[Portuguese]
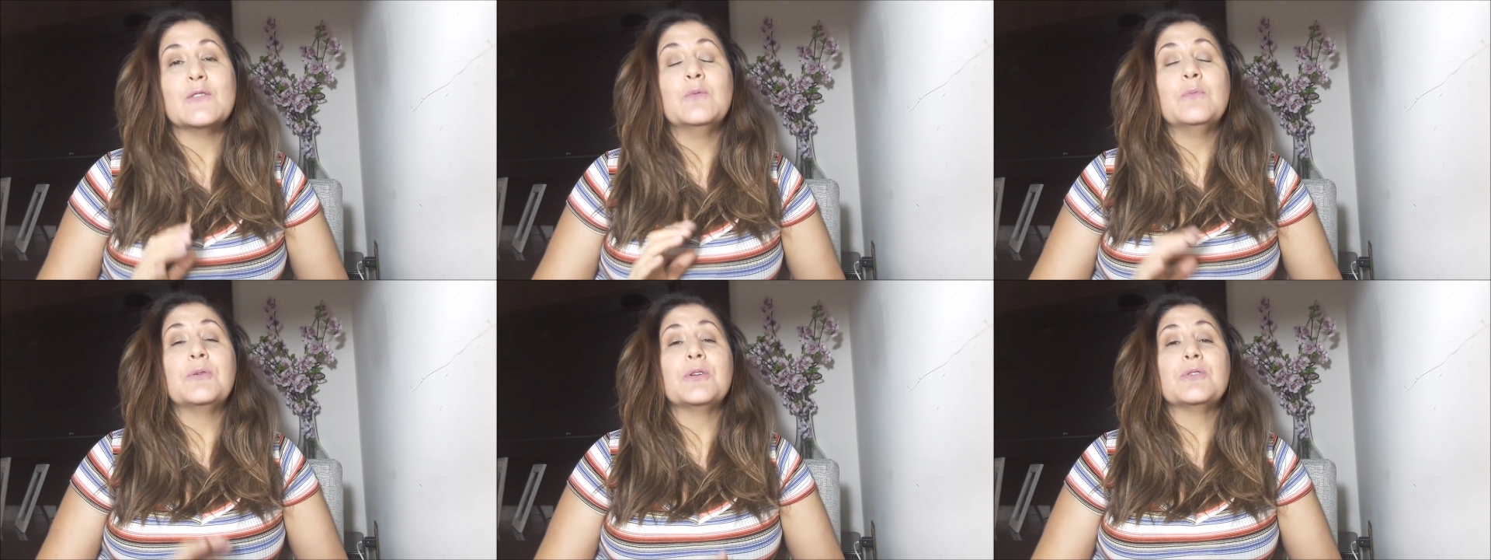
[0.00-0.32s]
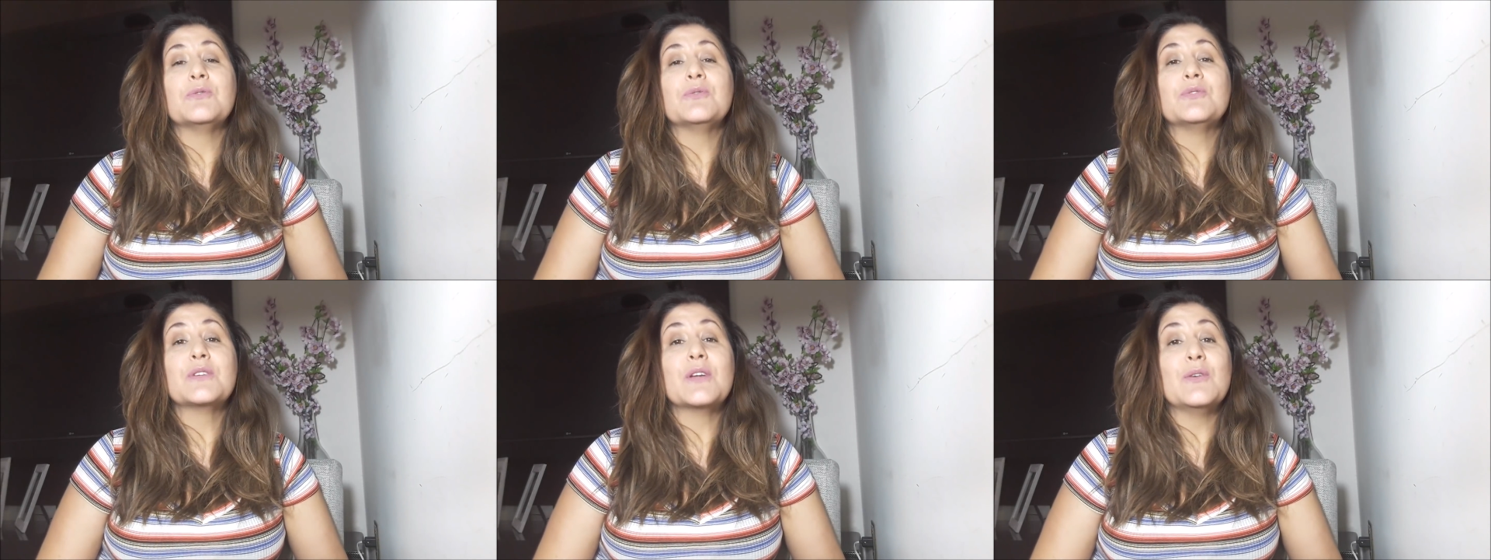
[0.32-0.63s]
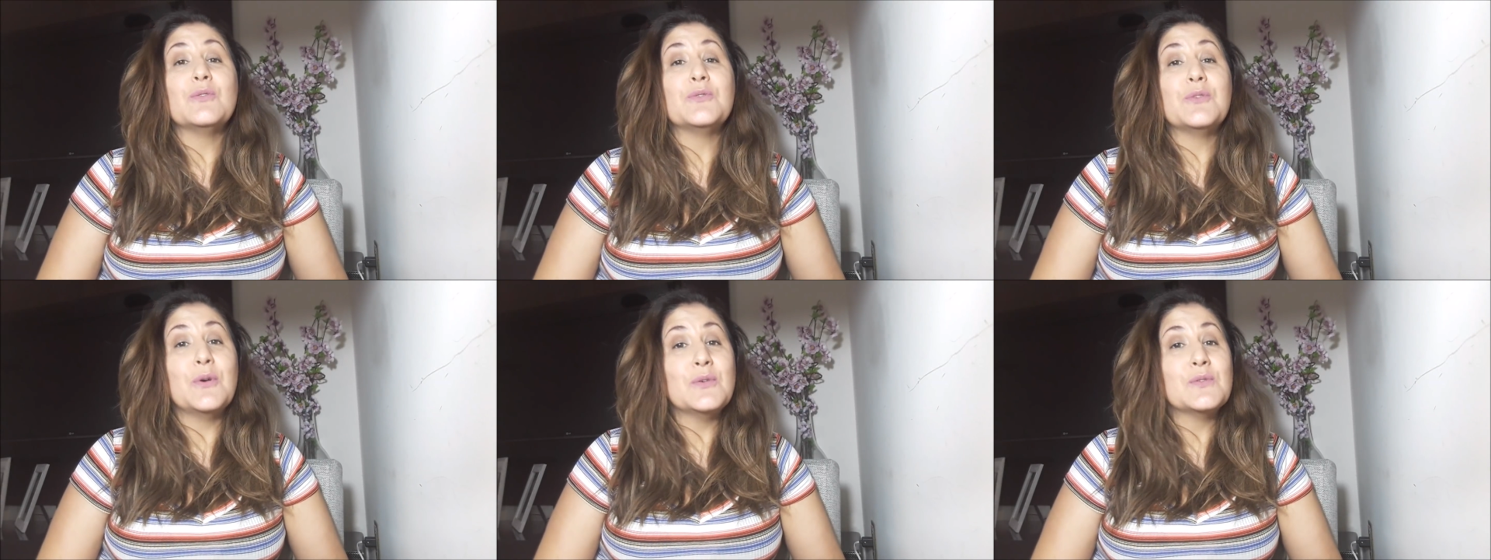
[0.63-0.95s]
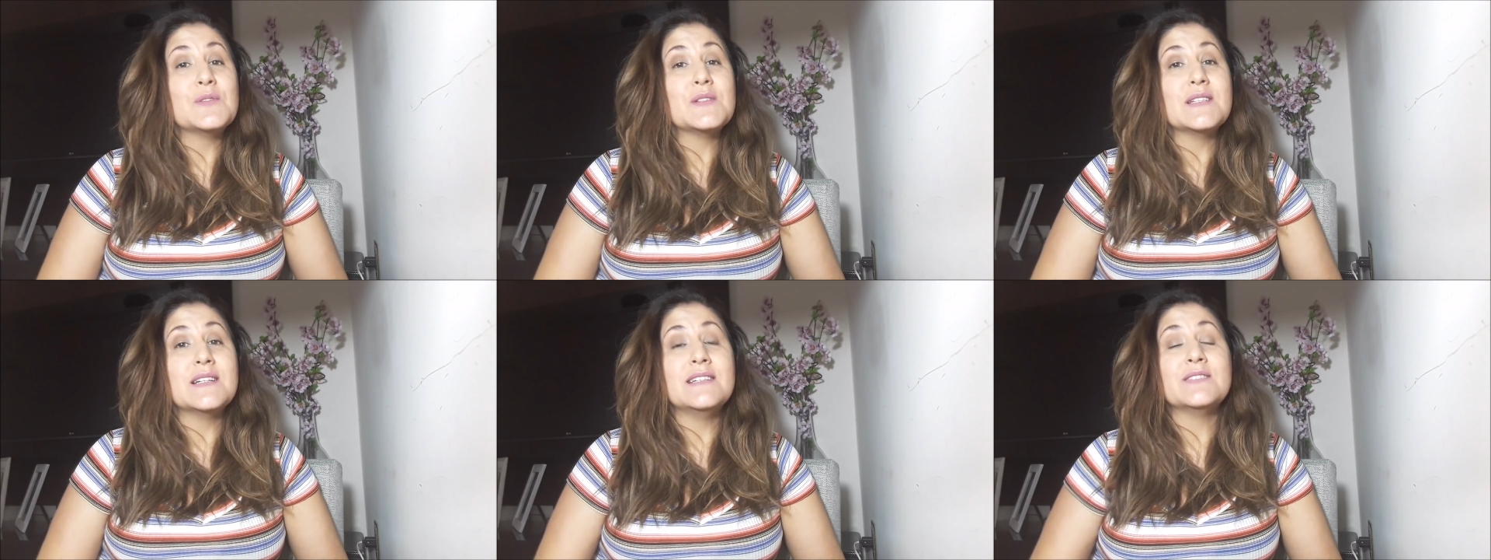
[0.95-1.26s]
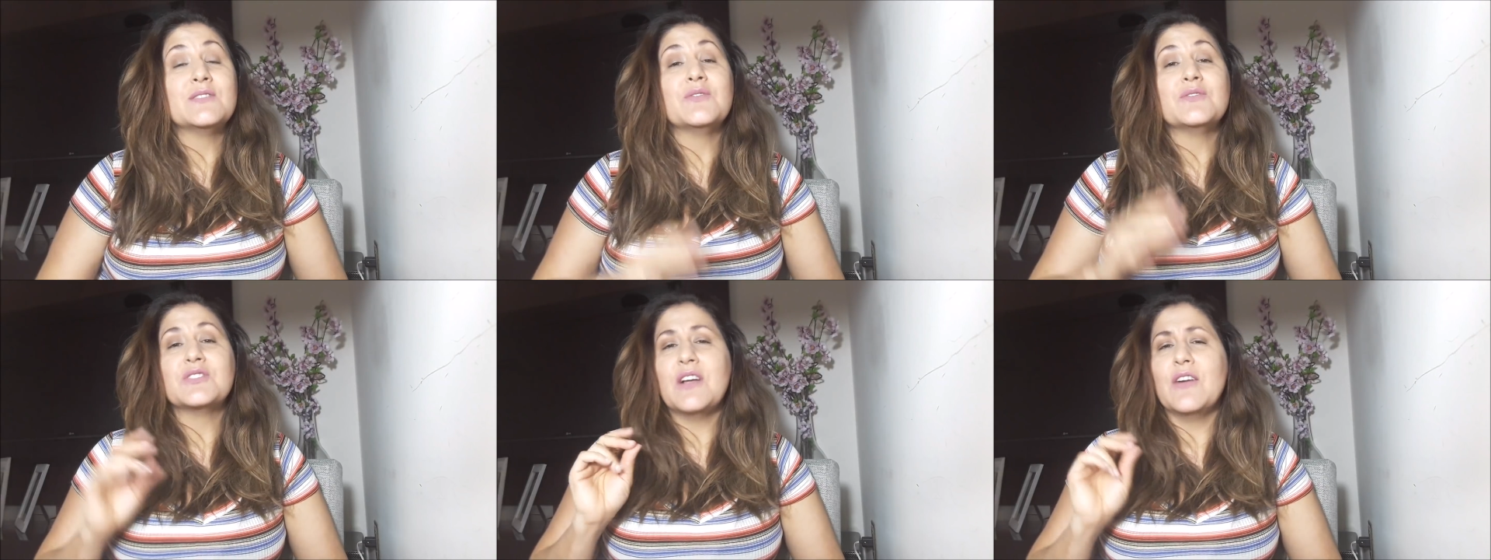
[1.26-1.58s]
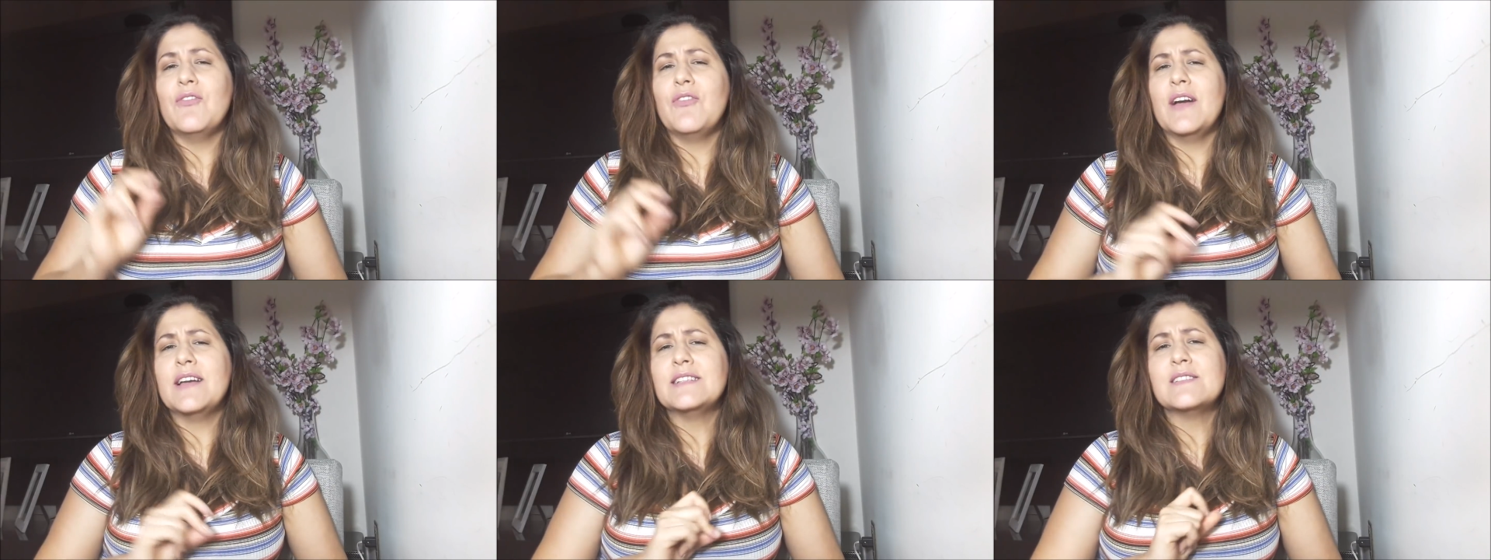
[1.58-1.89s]
um produto que eu tô usando já
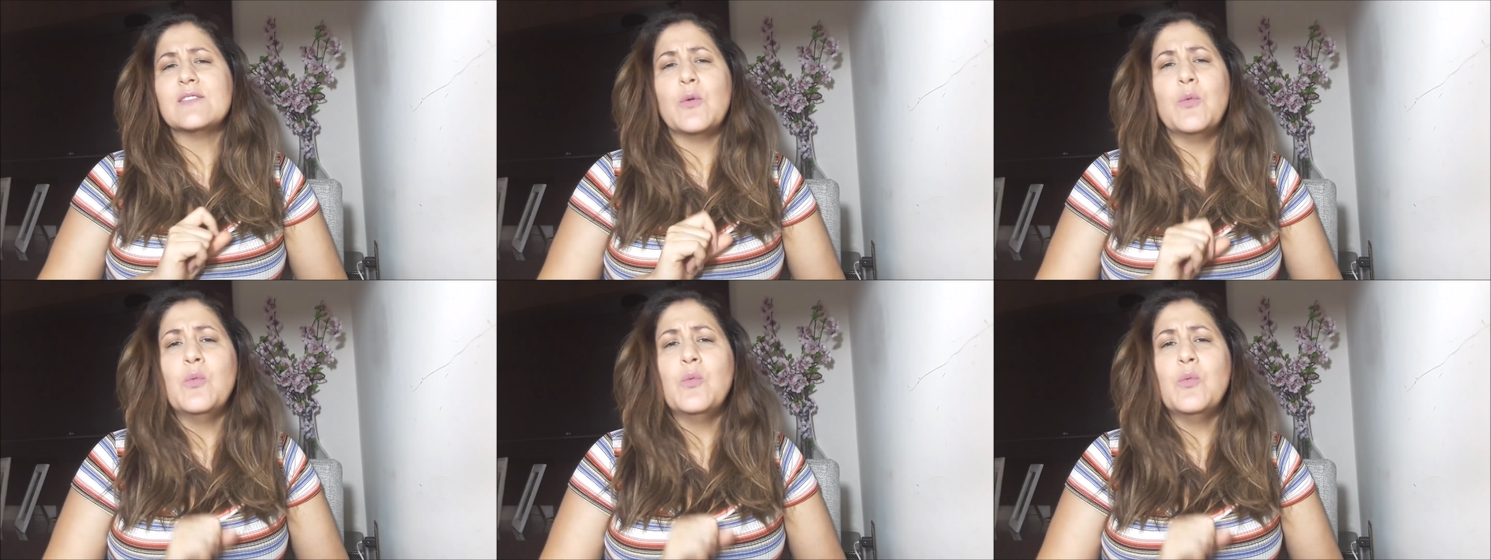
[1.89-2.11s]
faz